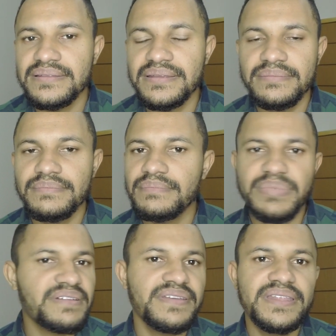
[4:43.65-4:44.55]
né,
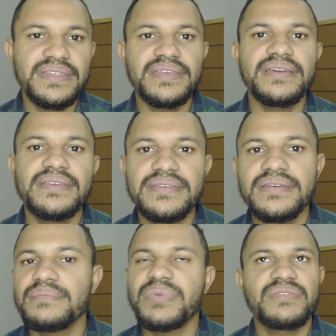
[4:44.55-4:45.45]
para vender aí
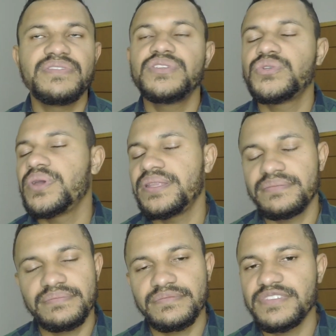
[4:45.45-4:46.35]
para 28,
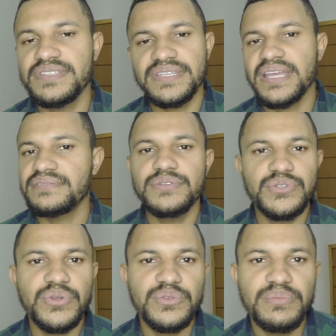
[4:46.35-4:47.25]
27,
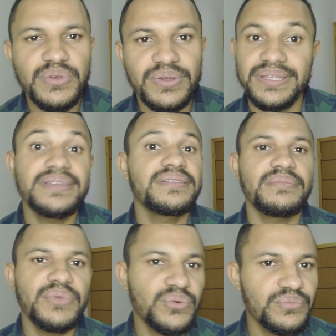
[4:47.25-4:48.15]
28 mil a 30
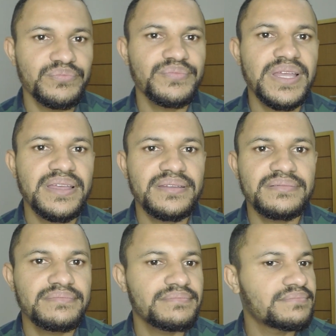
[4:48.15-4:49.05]
mil
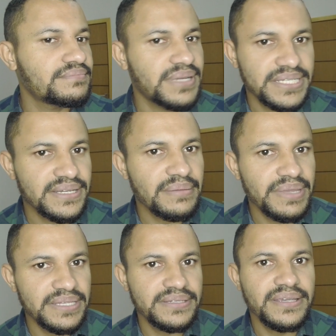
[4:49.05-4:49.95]

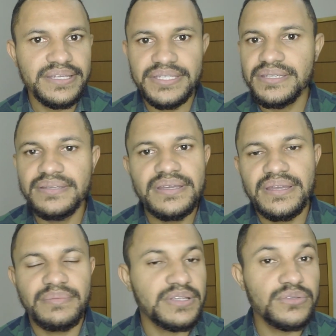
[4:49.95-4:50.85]
praticamente aí acho que
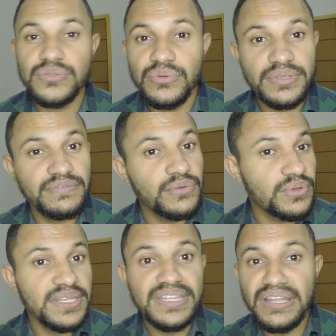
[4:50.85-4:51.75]
a Suzuki viu
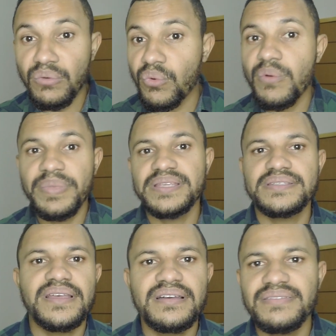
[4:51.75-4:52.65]
que não
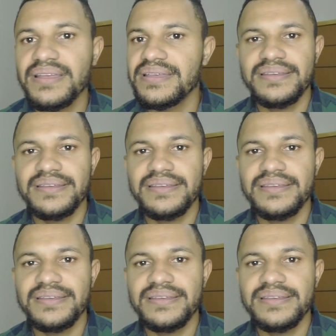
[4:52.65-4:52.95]
compensava